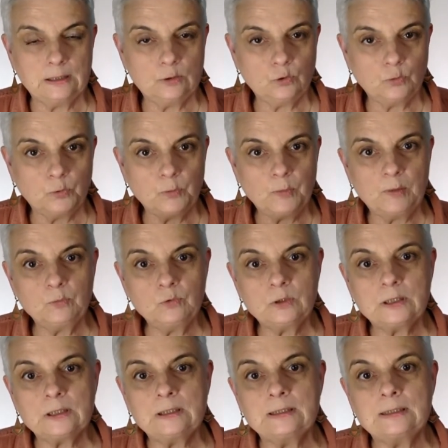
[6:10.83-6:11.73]
Et tu peux même
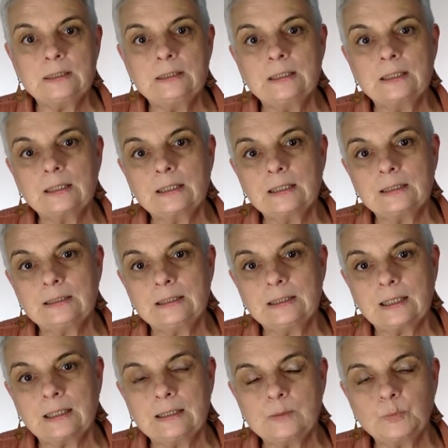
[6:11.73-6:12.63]
utiliser
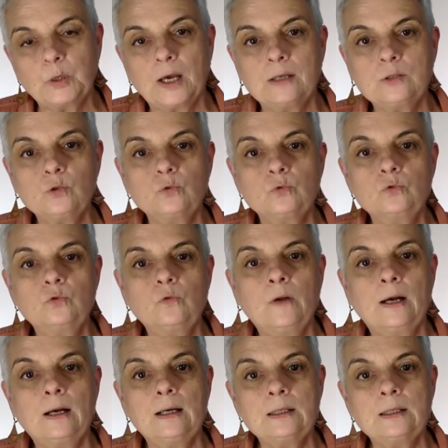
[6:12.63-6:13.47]
des, respirations où tu vas